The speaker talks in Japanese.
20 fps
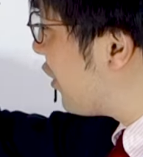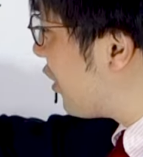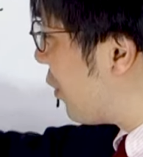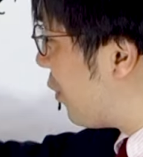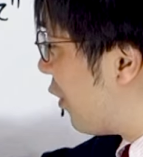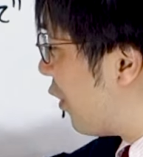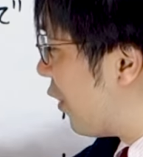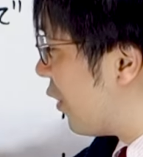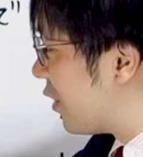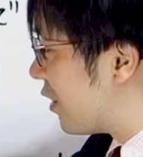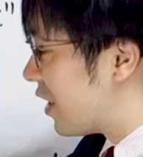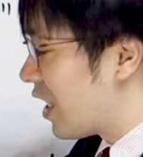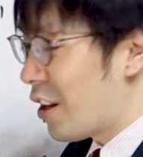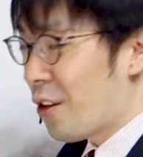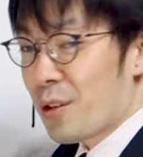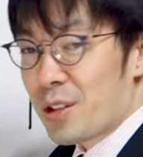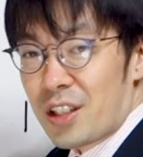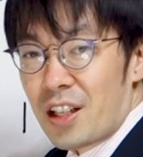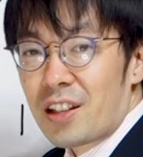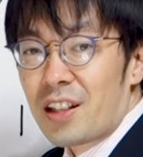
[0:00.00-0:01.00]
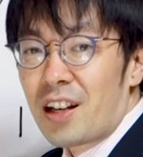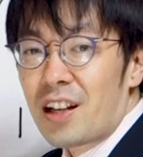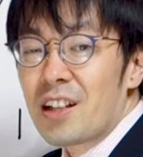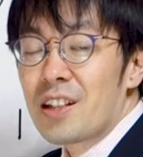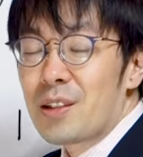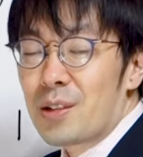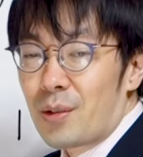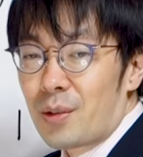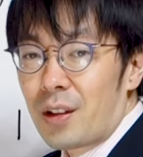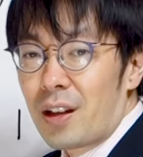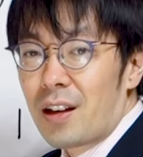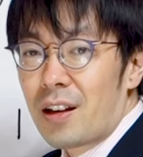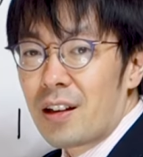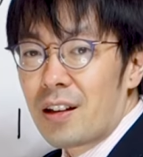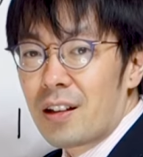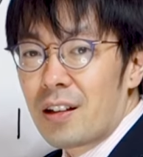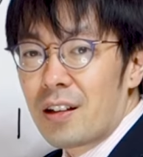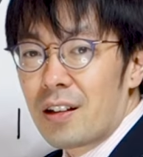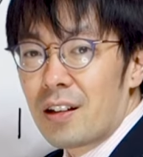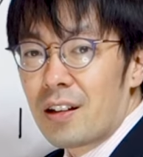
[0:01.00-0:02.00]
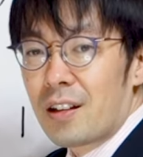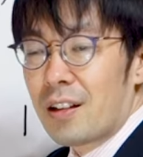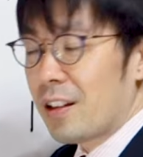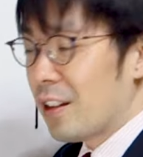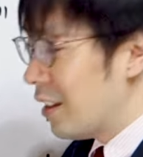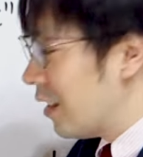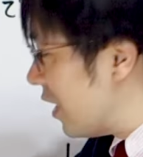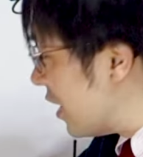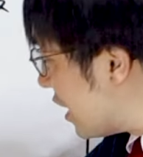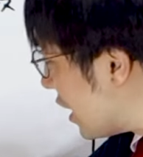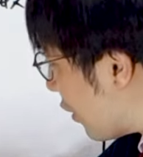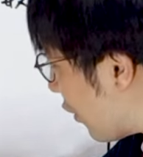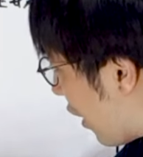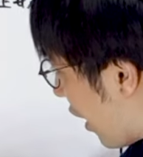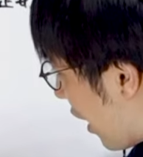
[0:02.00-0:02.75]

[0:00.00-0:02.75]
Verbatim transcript: くとも0じゃないですよね。1